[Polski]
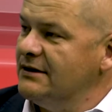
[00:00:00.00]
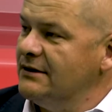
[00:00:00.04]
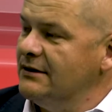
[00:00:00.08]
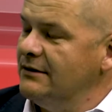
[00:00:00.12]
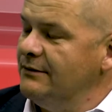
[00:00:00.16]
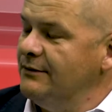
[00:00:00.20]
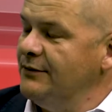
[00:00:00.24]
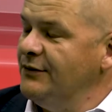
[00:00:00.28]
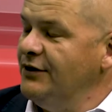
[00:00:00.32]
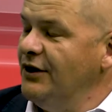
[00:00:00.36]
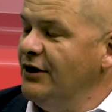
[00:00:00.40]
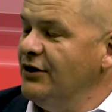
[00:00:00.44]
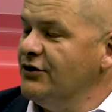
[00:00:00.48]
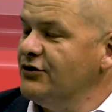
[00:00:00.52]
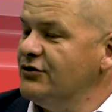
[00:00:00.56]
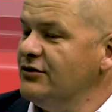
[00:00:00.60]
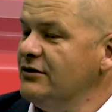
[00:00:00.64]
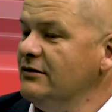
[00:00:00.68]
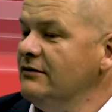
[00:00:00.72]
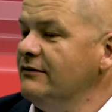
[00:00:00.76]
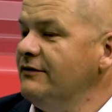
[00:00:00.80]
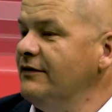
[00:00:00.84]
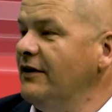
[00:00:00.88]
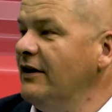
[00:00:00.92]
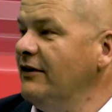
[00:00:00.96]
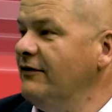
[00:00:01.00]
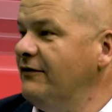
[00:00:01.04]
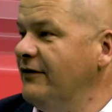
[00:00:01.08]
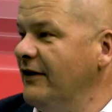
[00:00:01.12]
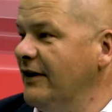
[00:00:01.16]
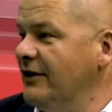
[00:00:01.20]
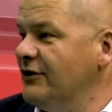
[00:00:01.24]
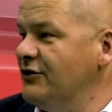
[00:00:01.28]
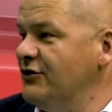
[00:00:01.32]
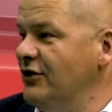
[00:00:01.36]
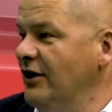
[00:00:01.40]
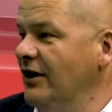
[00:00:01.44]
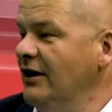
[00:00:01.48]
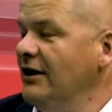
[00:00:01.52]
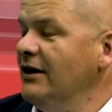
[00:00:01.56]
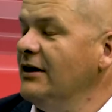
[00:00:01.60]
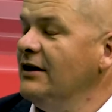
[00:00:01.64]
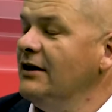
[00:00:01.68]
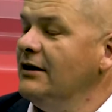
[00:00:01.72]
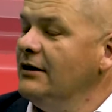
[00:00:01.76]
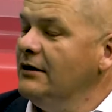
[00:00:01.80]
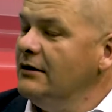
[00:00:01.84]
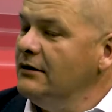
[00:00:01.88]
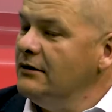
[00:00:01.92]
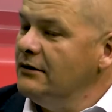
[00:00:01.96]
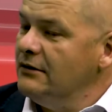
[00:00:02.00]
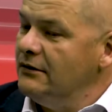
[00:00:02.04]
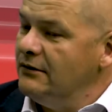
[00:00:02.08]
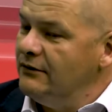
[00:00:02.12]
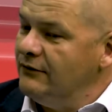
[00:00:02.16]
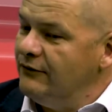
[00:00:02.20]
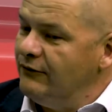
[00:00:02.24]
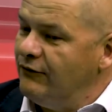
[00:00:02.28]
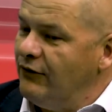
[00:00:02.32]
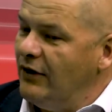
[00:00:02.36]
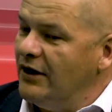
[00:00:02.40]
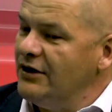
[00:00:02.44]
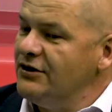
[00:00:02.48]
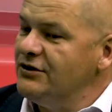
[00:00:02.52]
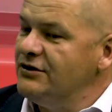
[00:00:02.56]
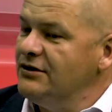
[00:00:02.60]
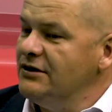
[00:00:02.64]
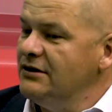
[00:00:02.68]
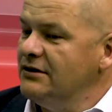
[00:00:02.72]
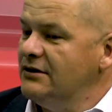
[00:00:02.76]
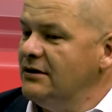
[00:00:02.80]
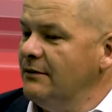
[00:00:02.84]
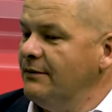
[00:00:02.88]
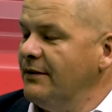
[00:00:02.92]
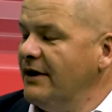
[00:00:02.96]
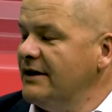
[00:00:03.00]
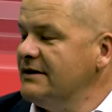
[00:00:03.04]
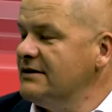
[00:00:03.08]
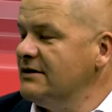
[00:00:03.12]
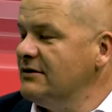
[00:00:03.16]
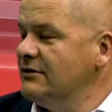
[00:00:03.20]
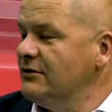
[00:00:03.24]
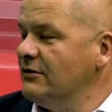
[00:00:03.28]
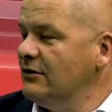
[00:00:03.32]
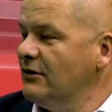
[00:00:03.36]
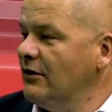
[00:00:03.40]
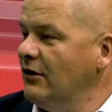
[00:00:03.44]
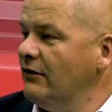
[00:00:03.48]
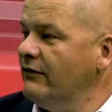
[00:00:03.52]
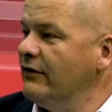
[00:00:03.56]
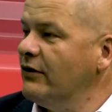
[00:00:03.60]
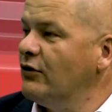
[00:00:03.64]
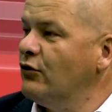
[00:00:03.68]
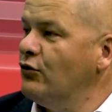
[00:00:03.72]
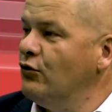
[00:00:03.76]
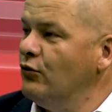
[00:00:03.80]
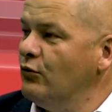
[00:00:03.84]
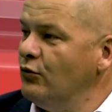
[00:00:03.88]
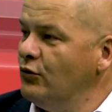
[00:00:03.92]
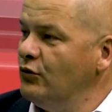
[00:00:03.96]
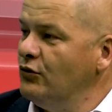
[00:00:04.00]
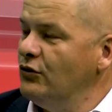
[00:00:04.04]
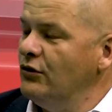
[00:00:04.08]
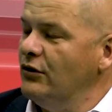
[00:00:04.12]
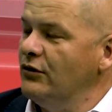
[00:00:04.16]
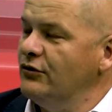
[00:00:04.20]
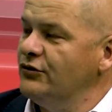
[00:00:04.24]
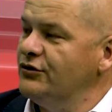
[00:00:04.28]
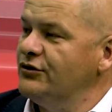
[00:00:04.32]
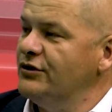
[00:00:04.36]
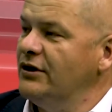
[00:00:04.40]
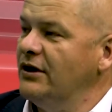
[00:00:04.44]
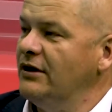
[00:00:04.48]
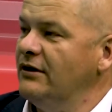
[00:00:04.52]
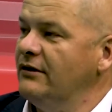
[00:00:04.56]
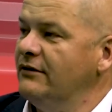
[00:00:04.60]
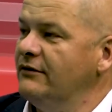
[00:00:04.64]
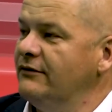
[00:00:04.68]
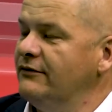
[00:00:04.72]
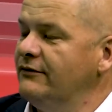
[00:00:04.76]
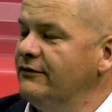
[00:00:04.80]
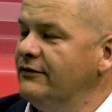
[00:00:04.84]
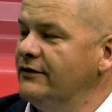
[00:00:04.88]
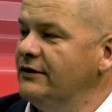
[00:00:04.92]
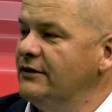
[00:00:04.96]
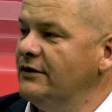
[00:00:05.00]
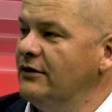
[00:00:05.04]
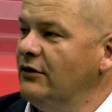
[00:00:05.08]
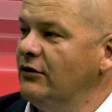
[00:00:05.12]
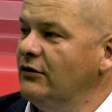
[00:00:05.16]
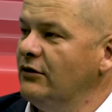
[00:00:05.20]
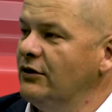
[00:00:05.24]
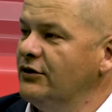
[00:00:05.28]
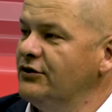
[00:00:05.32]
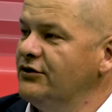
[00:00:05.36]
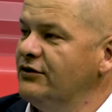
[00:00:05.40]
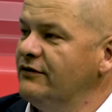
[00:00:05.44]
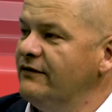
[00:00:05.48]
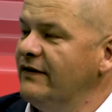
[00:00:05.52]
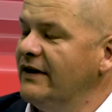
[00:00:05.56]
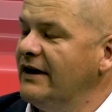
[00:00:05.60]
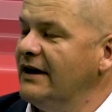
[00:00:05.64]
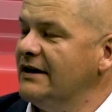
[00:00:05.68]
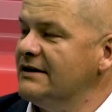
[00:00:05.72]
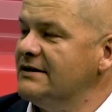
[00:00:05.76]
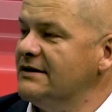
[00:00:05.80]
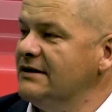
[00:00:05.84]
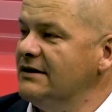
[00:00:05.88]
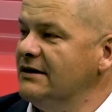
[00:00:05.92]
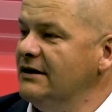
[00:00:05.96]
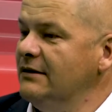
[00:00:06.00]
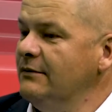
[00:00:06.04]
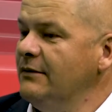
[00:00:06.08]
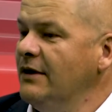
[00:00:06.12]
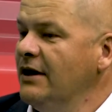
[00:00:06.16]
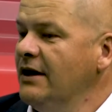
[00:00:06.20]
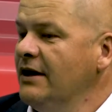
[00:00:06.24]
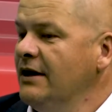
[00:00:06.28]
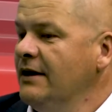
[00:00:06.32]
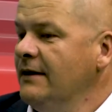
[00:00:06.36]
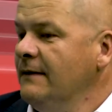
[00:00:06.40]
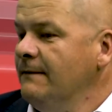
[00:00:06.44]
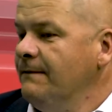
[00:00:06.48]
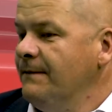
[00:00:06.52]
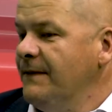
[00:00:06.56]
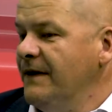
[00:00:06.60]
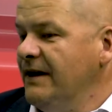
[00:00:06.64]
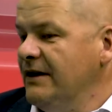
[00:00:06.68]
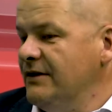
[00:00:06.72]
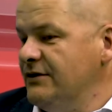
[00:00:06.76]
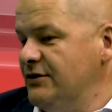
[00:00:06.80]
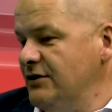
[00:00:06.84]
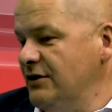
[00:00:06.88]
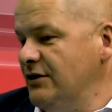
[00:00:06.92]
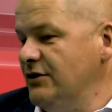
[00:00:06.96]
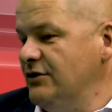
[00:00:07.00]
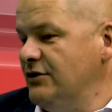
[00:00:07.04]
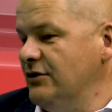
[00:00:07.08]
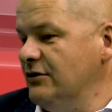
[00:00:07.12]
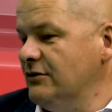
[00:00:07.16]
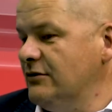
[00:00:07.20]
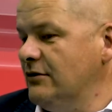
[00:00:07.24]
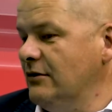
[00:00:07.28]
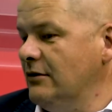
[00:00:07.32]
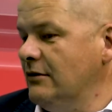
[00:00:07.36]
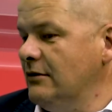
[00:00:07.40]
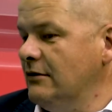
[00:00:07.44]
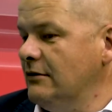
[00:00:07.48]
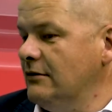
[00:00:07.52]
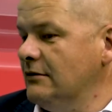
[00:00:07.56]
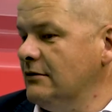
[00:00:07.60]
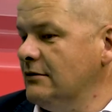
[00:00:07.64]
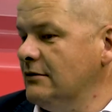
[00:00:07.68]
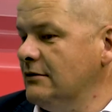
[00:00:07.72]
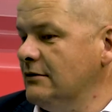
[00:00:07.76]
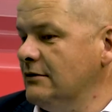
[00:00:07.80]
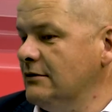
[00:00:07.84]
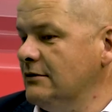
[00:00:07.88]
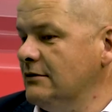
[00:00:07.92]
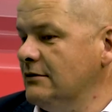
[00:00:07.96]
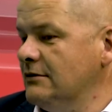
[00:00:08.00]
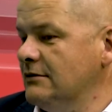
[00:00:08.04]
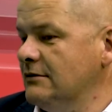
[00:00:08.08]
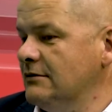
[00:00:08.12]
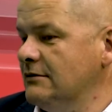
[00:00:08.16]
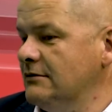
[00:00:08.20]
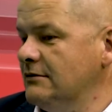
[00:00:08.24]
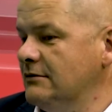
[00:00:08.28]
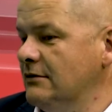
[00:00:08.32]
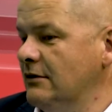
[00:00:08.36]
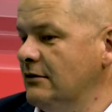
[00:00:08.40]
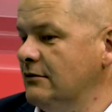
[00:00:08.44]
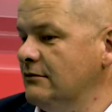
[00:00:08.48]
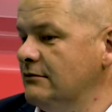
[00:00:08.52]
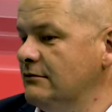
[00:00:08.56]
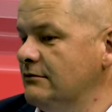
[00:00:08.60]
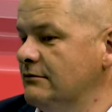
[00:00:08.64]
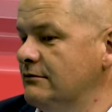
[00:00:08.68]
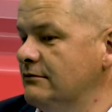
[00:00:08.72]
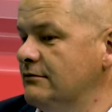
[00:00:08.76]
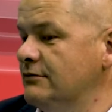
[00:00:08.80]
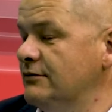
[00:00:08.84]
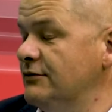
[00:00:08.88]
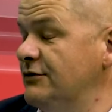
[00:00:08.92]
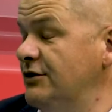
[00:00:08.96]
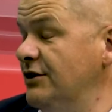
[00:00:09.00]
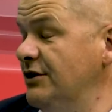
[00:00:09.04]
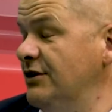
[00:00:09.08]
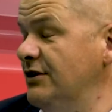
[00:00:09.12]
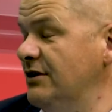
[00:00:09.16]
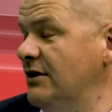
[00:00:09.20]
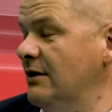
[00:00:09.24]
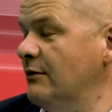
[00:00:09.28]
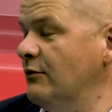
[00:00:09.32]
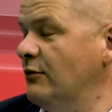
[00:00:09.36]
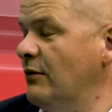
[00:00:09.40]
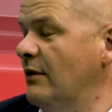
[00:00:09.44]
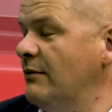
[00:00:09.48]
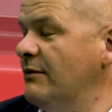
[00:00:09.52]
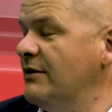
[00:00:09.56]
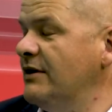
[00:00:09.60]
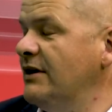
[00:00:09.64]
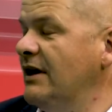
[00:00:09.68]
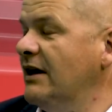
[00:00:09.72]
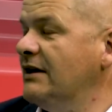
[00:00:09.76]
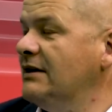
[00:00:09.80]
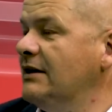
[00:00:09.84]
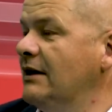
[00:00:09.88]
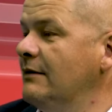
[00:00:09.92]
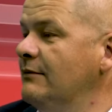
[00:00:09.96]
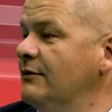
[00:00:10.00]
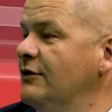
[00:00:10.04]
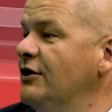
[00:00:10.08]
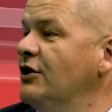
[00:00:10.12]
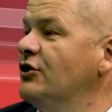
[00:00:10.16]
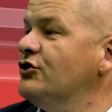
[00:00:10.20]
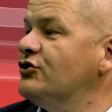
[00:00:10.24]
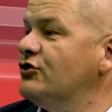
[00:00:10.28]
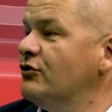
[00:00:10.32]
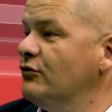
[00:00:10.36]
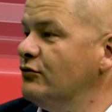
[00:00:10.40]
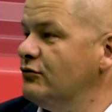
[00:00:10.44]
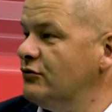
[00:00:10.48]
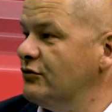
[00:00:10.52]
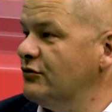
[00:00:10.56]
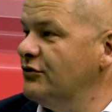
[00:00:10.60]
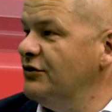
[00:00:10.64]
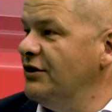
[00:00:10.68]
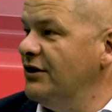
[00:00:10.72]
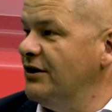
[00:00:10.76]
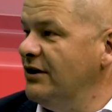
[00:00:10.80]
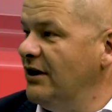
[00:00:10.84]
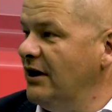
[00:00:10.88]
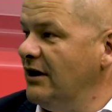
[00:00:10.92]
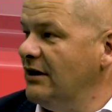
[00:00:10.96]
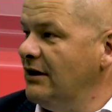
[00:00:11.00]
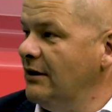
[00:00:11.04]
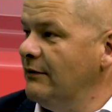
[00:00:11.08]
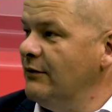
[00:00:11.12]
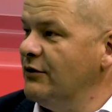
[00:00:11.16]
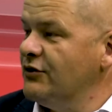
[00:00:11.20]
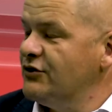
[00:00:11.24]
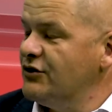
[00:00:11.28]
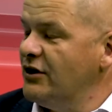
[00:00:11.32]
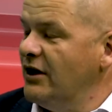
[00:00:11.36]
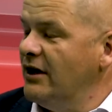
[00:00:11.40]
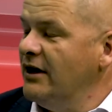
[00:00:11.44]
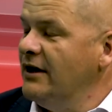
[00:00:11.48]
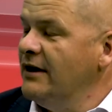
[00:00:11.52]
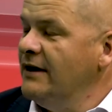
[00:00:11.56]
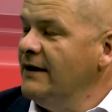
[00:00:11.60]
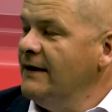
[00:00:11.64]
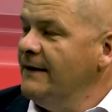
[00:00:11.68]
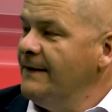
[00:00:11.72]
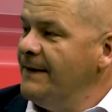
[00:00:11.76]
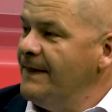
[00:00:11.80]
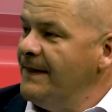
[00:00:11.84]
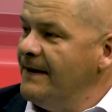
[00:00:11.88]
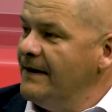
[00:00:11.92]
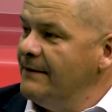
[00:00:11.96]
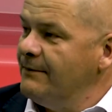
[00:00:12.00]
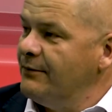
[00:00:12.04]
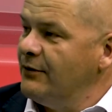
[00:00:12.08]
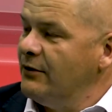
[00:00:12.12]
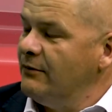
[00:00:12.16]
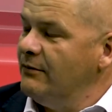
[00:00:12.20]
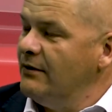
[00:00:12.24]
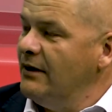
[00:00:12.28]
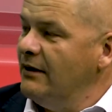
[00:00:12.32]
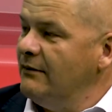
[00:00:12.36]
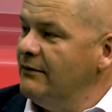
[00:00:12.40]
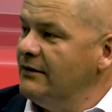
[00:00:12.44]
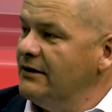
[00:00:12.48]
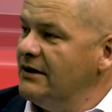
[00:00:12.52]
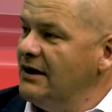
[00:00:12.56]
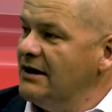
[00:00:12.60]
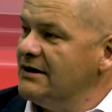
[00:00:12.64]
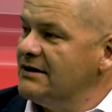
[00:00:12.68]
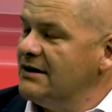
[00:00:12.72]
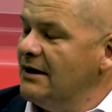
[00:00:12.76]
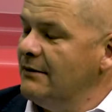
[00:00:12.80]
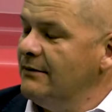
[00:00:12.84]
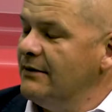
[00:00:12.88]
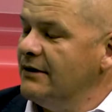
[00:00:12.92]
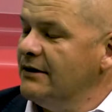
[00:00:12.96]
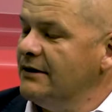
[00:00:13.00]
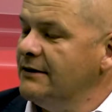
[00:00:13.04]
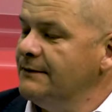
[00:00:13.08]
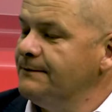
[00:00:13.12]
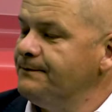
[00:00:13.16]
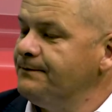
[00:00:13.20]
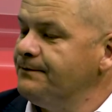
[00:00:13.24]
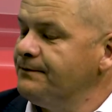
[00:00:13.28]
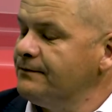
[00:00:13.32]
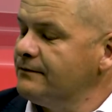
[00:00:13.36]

y, mniejszy. W efekcie właśnie te prace drogowe kumulują się w okresie wakacyjnym. Dzieje się to, y, no, dzięki temu mamy jak najmniejsze utrudnienia, jak najmniejsze problemy dla samych